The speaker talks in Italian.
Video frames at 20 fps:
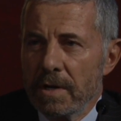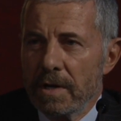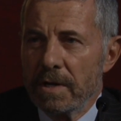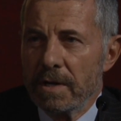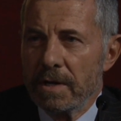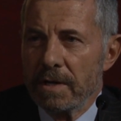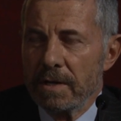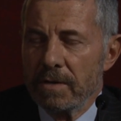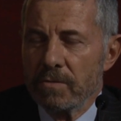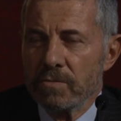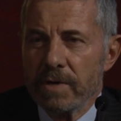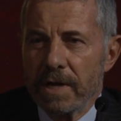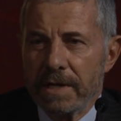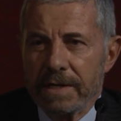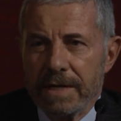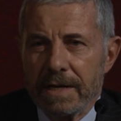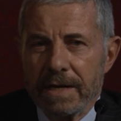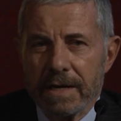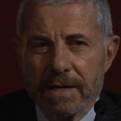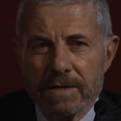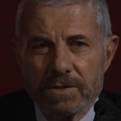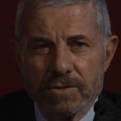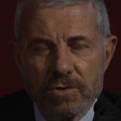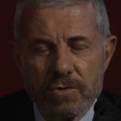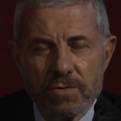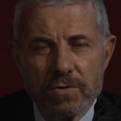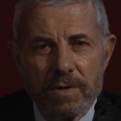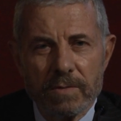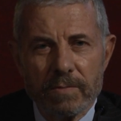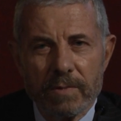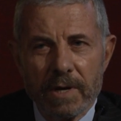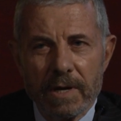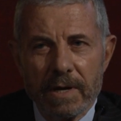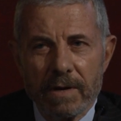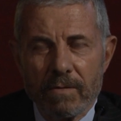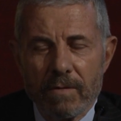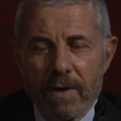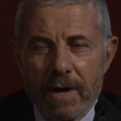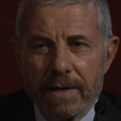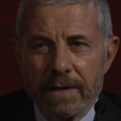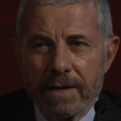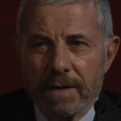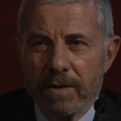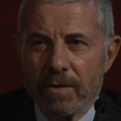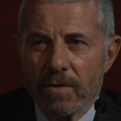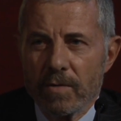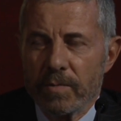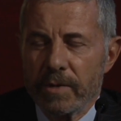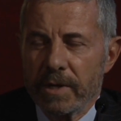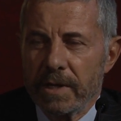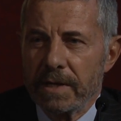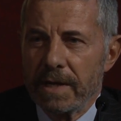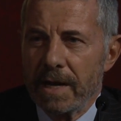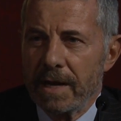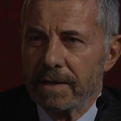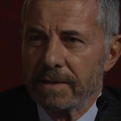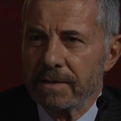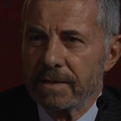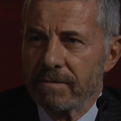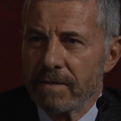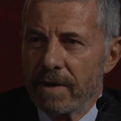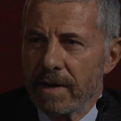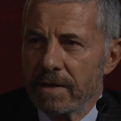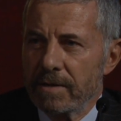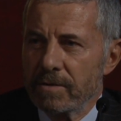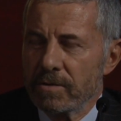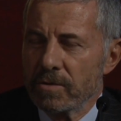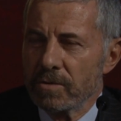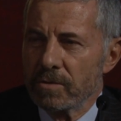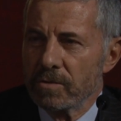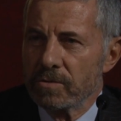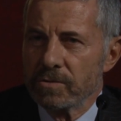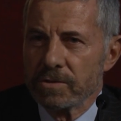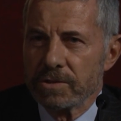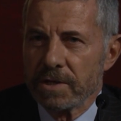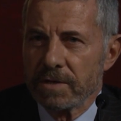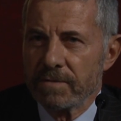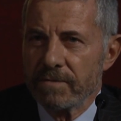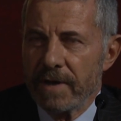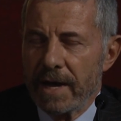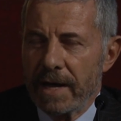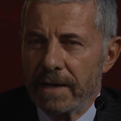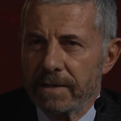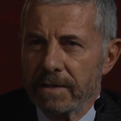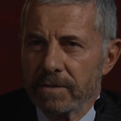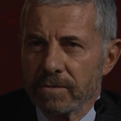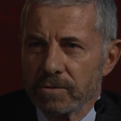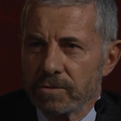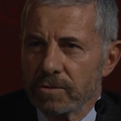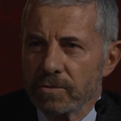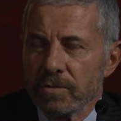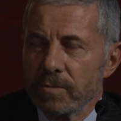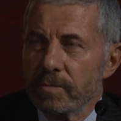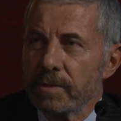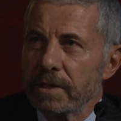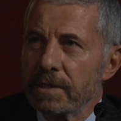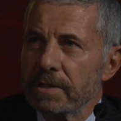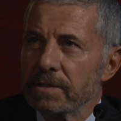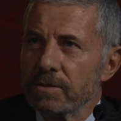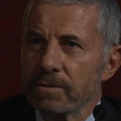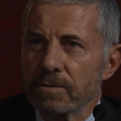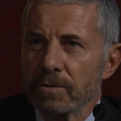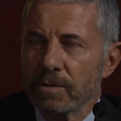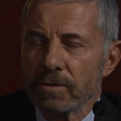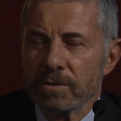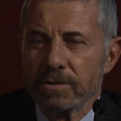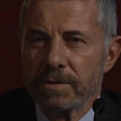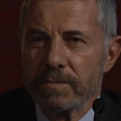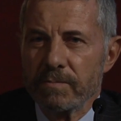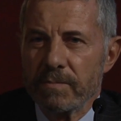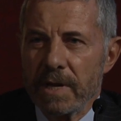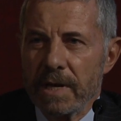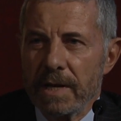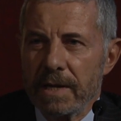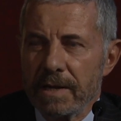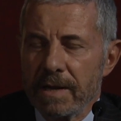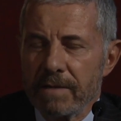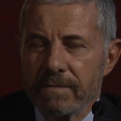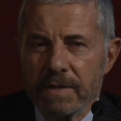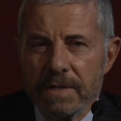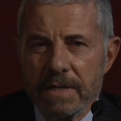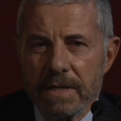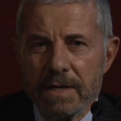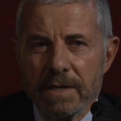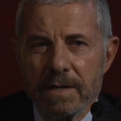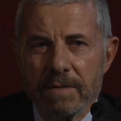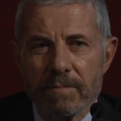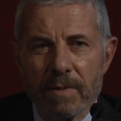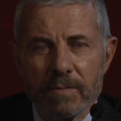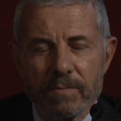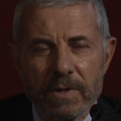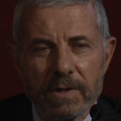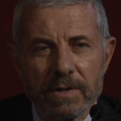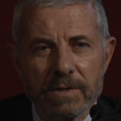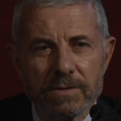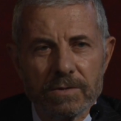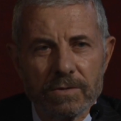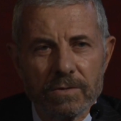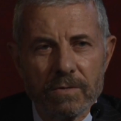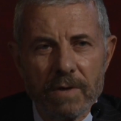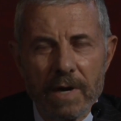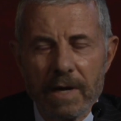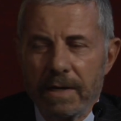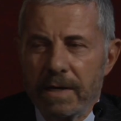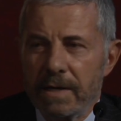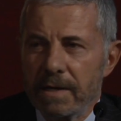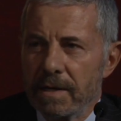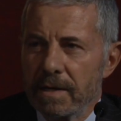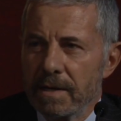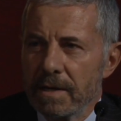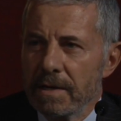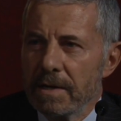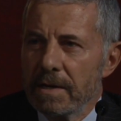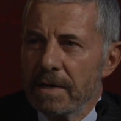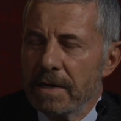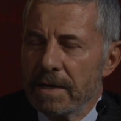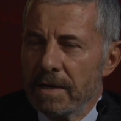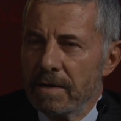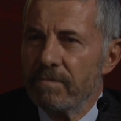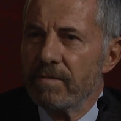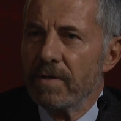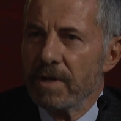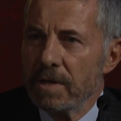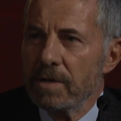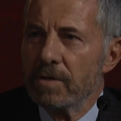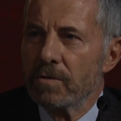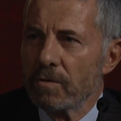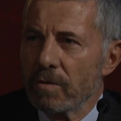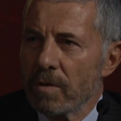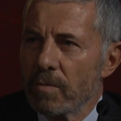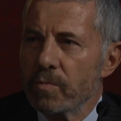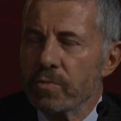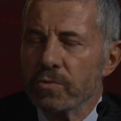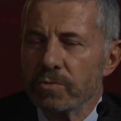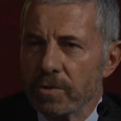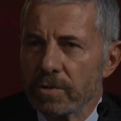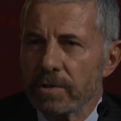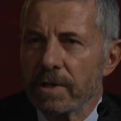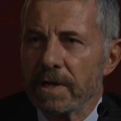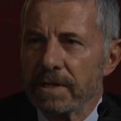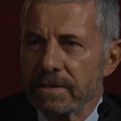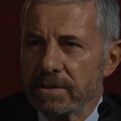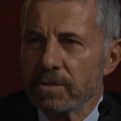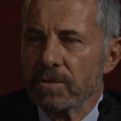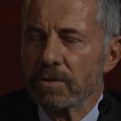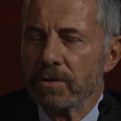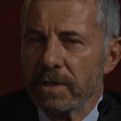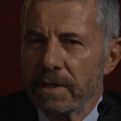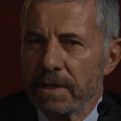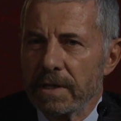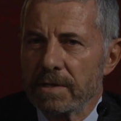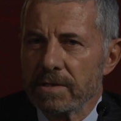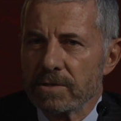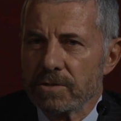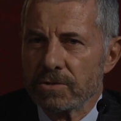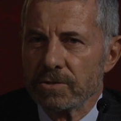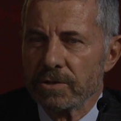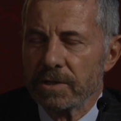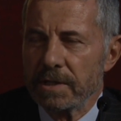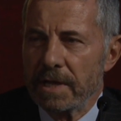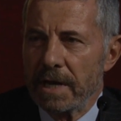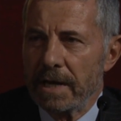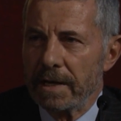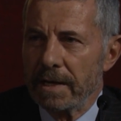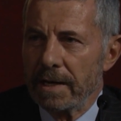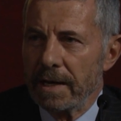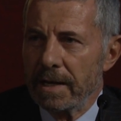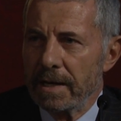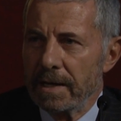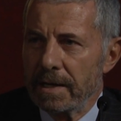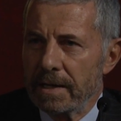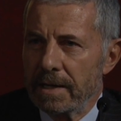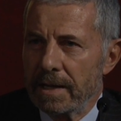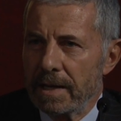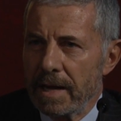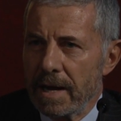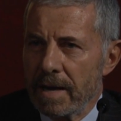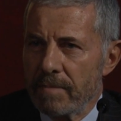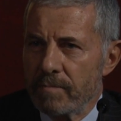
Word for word: eh, una delle ragioni per le quali le opere d'arte vanno conservate, non solo perché sono cose belle da vedere, ma perché sono anche il veicolo appunto della storia delle società che le, che le